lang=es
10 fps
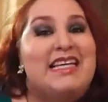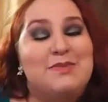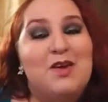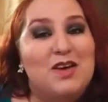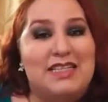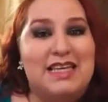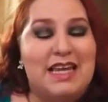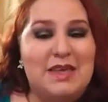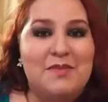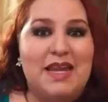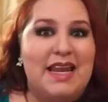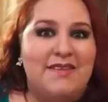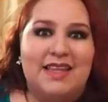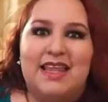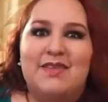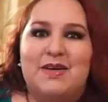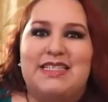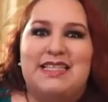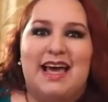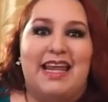Espero que se animen, la verdad va a
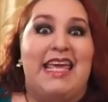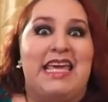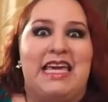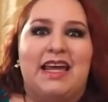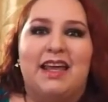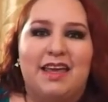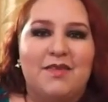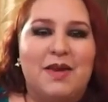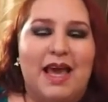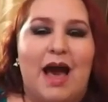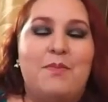estar increíble.